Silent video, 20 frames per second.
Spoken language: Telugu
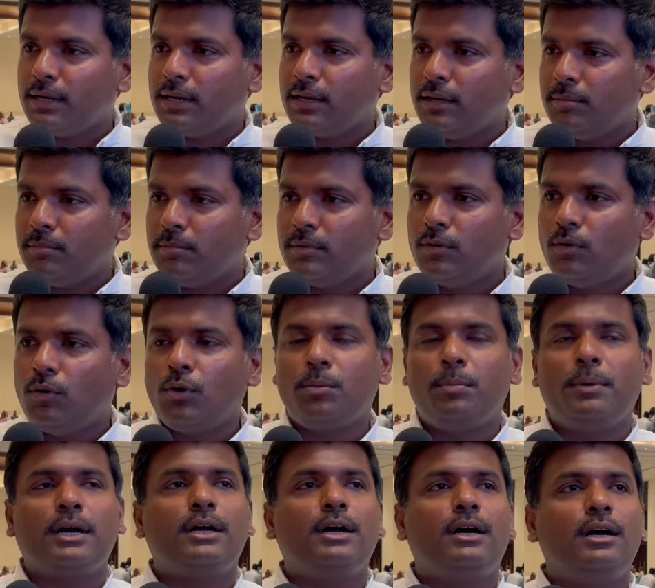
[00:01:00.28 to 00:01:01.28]
రంగం ఒక
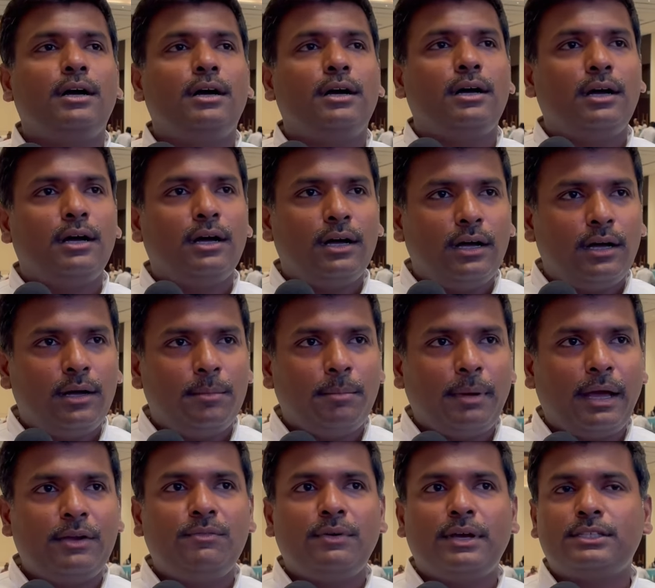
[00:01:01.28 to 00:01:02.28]
పక్క
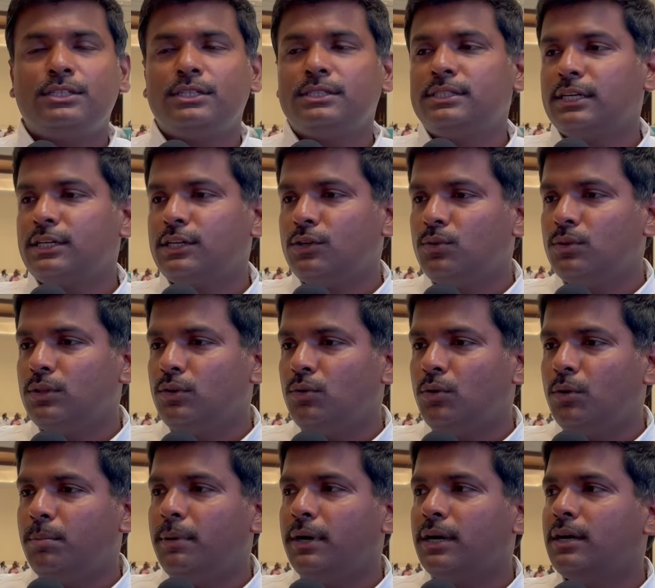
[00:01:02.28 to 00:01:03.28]
మ్యానుఫ్యాక్చరింగ్ సెక్టర్ ఉంది
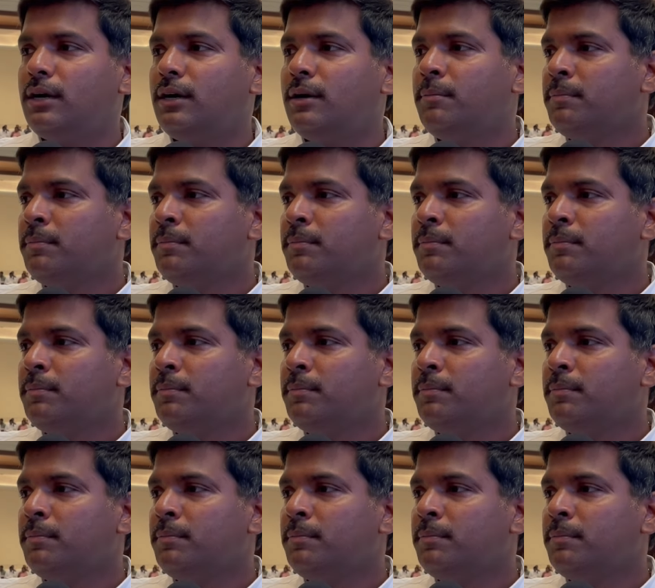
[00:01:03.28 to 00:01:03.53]
ఒక పక్క